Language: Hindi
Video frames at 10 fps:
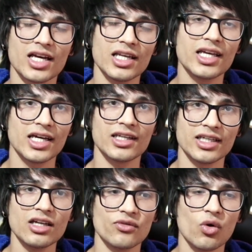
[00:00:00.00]
क्लिक
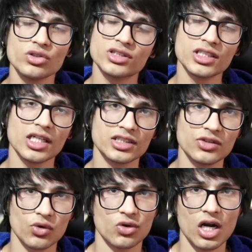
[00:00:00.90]
करके फ़ोन से ही
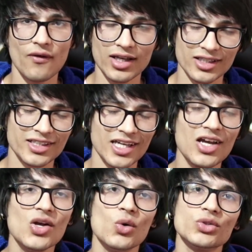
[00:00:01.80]
अच्छी फ़ोटोग्राफ आ जाती
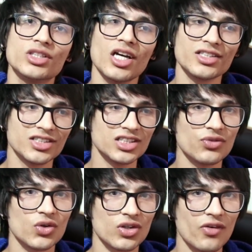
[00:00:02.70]
है उसकी अच्छे से
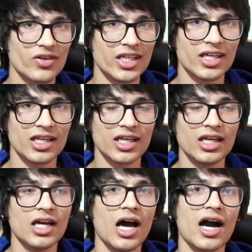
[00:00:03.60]
फ़ोटोग्राफ क्लिक
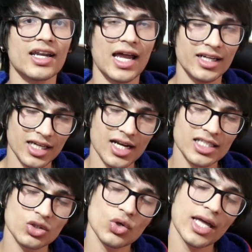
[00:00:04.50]
करके अगर एडिट
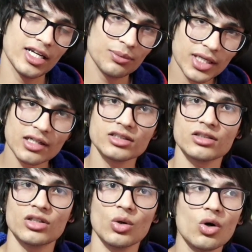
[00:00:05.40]
करना चाहो तो एडिट भी कर
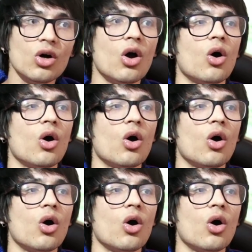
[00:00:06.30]
सकते हो